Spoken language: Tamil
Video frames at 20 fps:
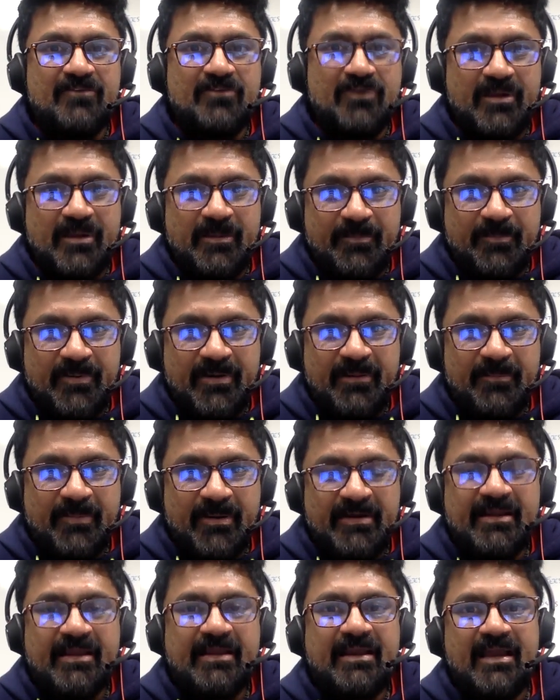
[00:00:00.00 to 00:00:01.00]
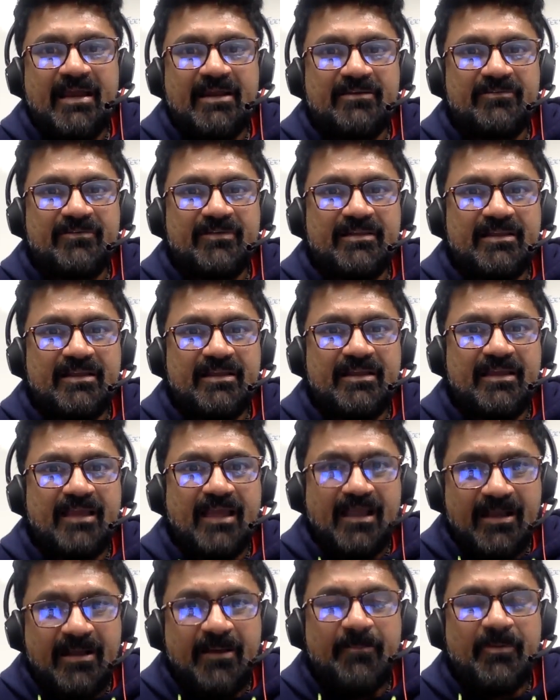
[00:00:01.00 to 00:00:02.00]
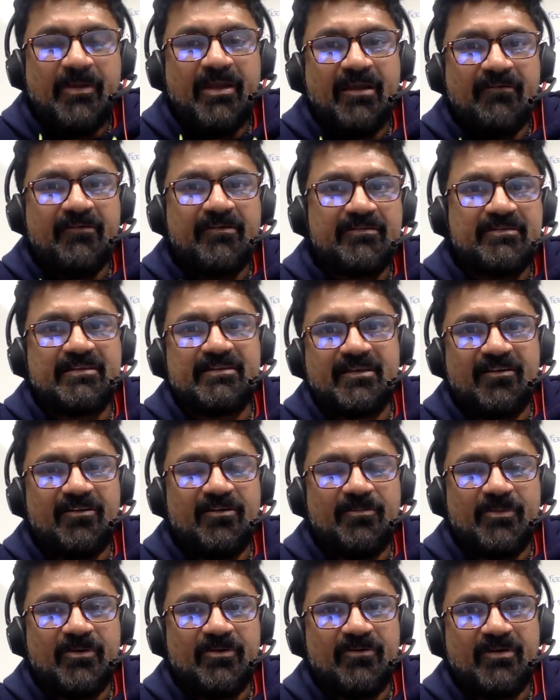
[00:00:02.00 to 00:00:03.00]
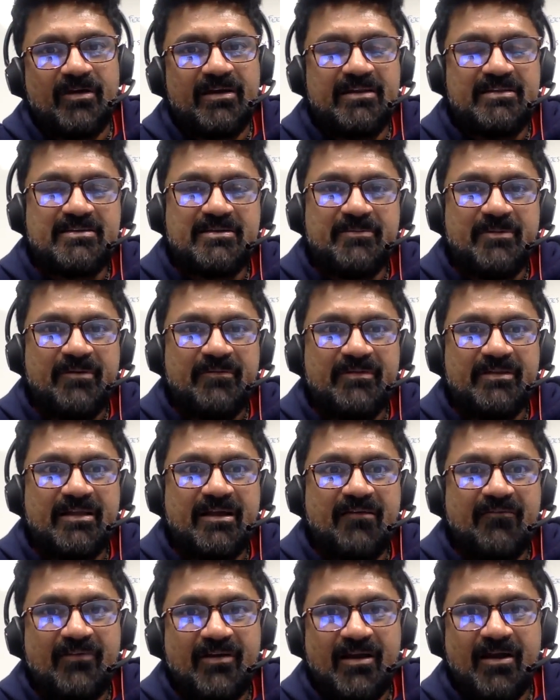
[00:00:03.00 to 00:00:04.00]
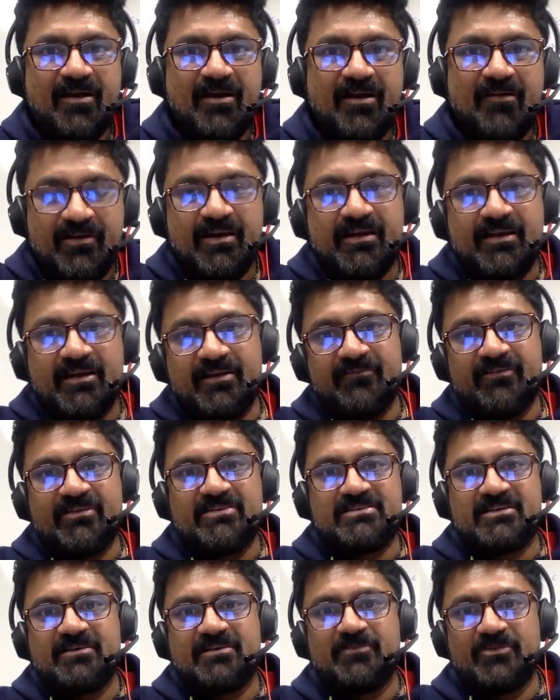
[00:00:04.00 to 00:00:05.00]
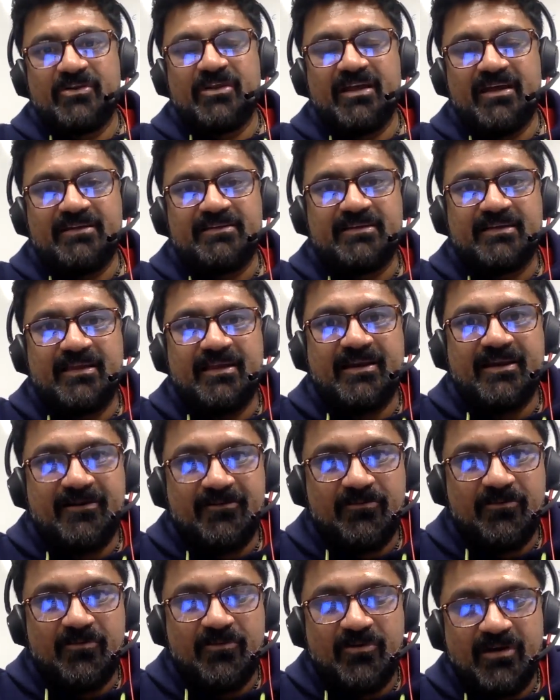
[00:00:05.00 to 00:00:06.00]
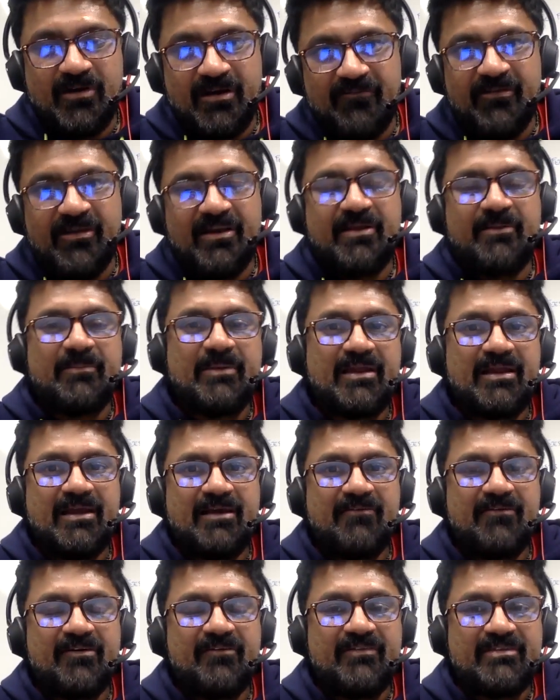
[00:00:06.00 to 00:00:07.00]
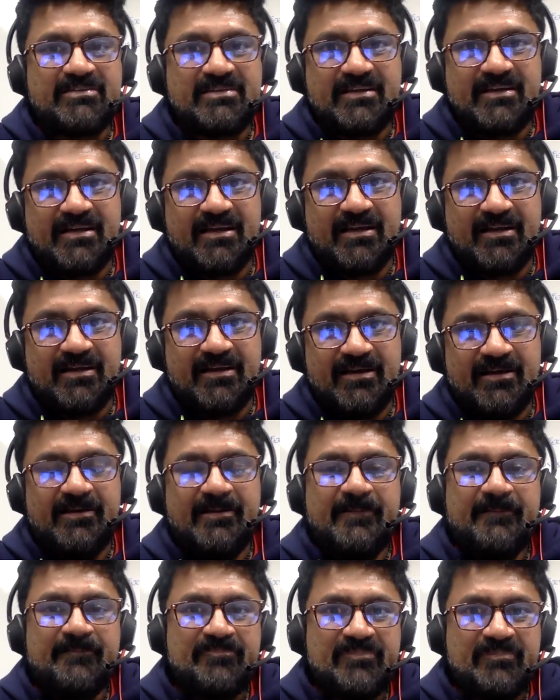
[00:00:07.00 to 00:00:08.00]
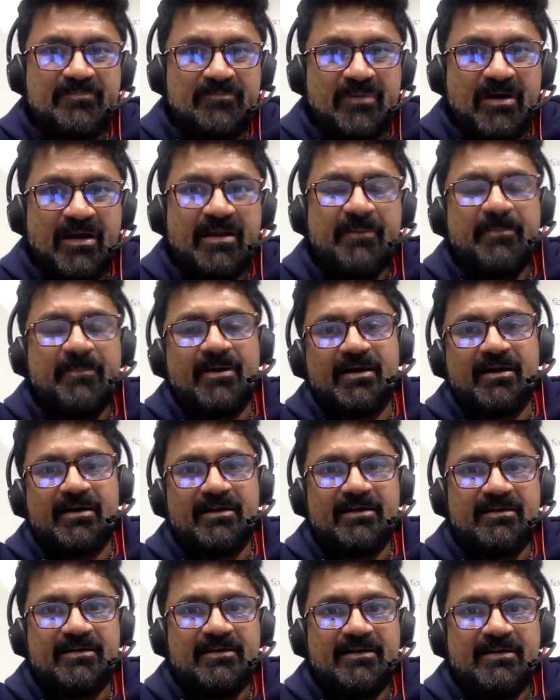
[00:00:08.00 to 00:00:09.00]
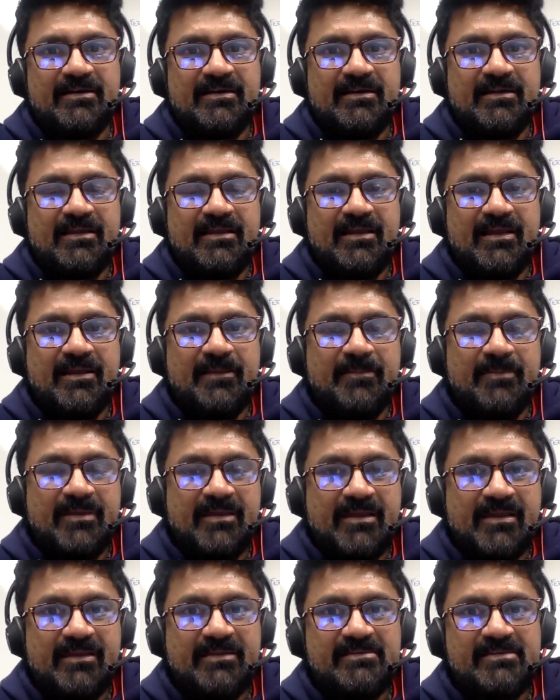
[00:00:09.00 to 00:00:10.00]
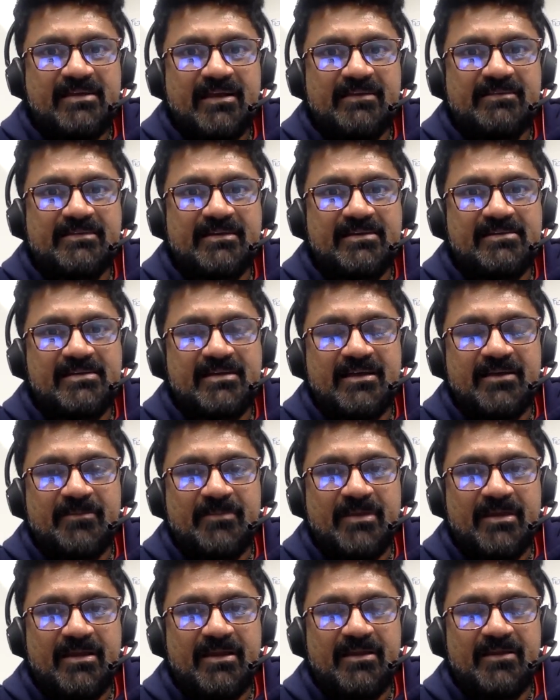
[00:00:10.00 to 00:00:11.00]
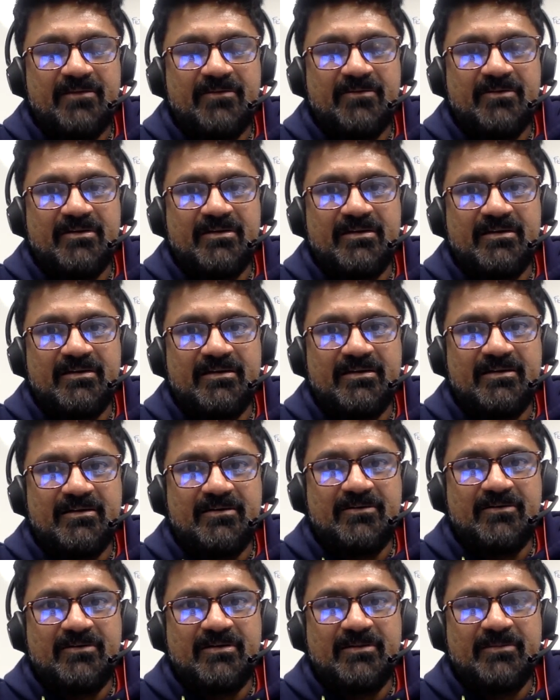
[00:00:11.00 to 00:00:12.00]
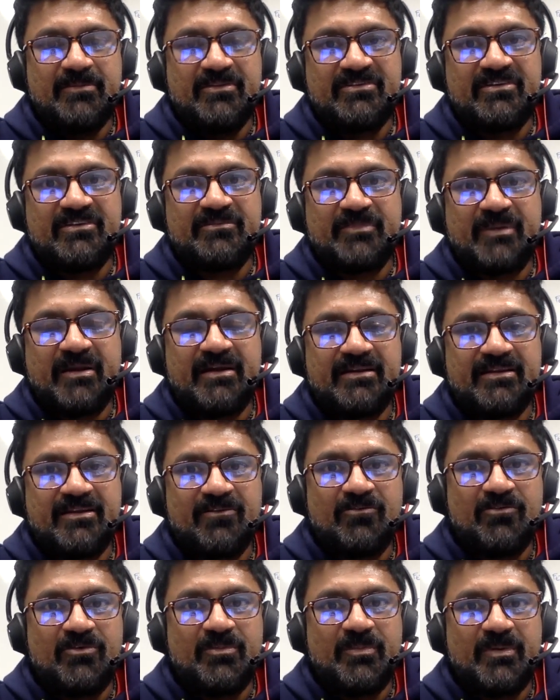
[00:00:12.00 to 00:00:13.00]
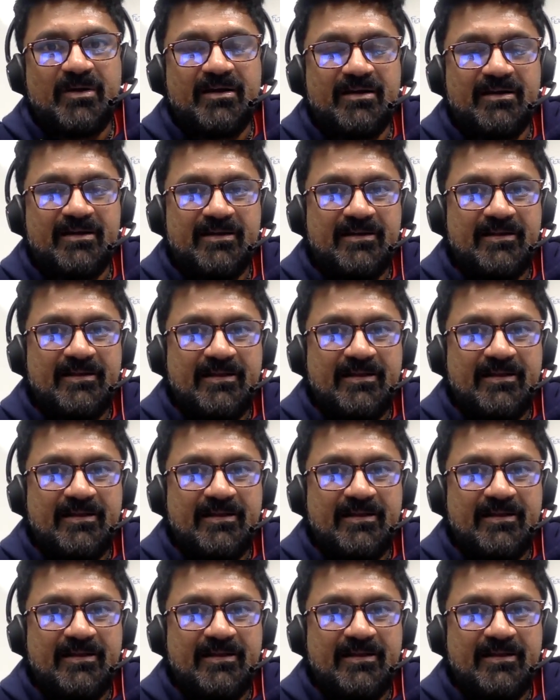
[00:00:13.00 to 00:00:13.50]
ஸோ இப்படிப்பட்ட கேஷ் வந்து எங்கே போய் அவங்க வந்து செலவு பண்ணுவாங்க நிச்சயமாக வந்து அவங்க அவங்களுக்குன்னு வச்சுக்க முடியாது ஏன்னா ஒவ்வொரு லெவலுக்கு மேலே அவங்க வச்சுக்கிட்டாங்கன்னா மாட்டிப்பாங்க இல்லையா இப்போ இன்னைக்கு ஜெகத் ரட்சகன் மாதிரி ஒரு ஒரு பிஸ்னஸ் மேன்ட்ட தான் கொடுப்பாங்க